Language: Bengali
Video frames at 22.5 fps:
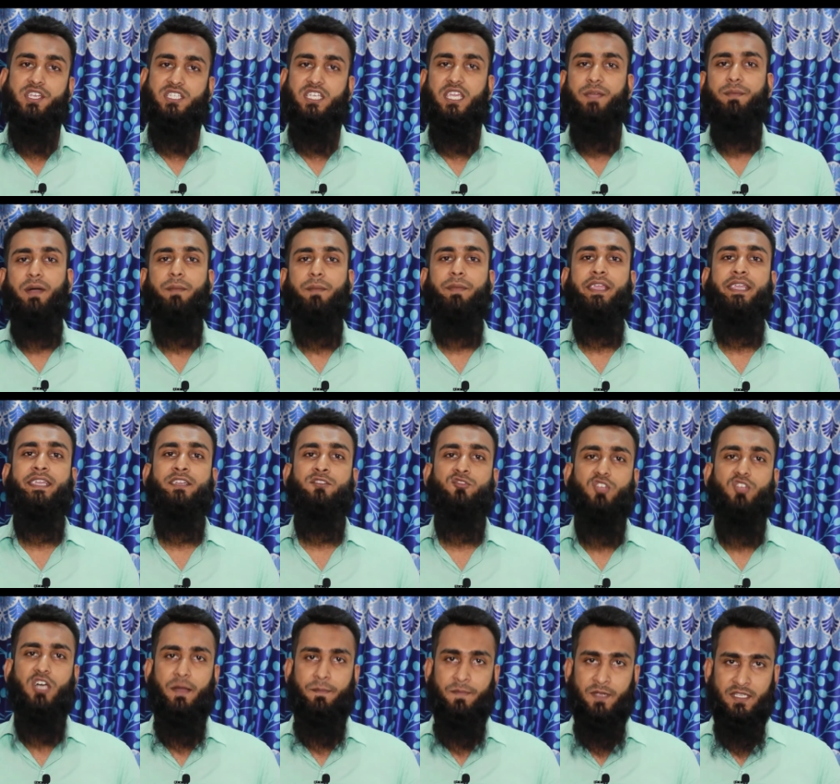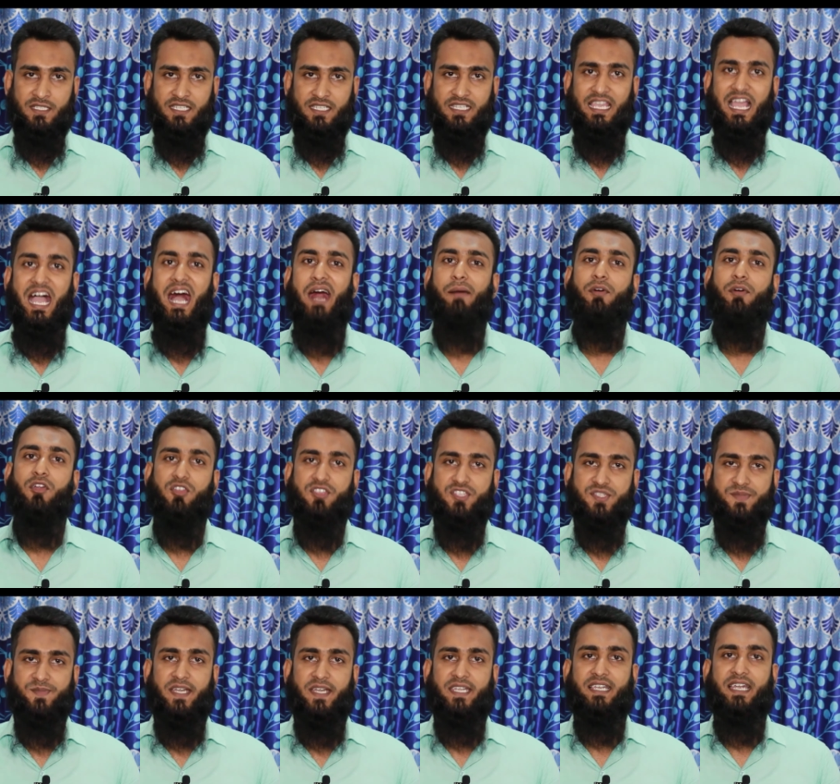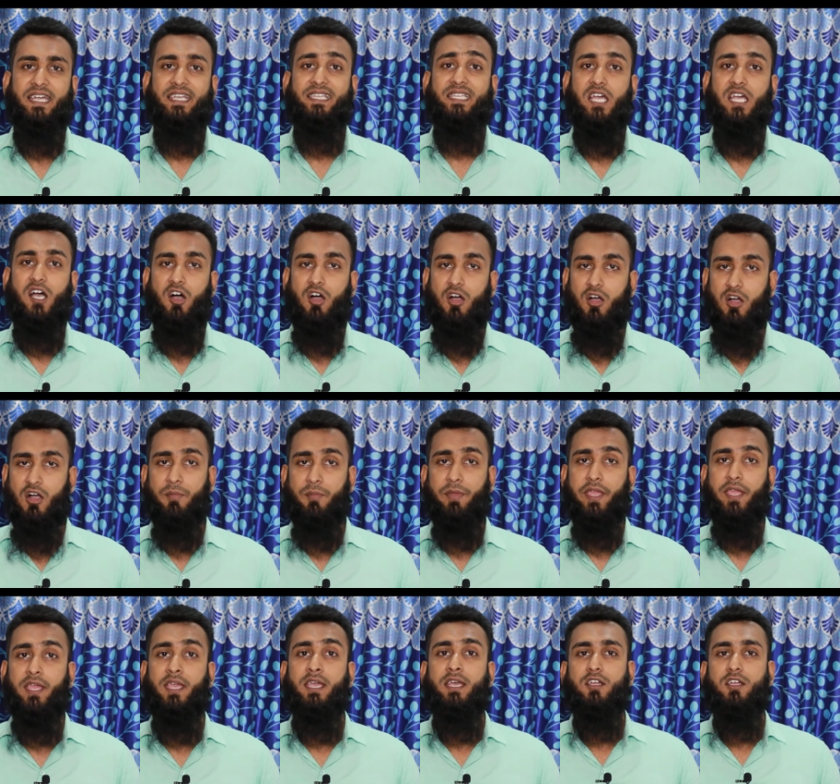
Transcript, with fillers: সেভাবেই কিন্তু আপনাদেরকে আবারও স্মার্ট কার্ড দেওয়া হবে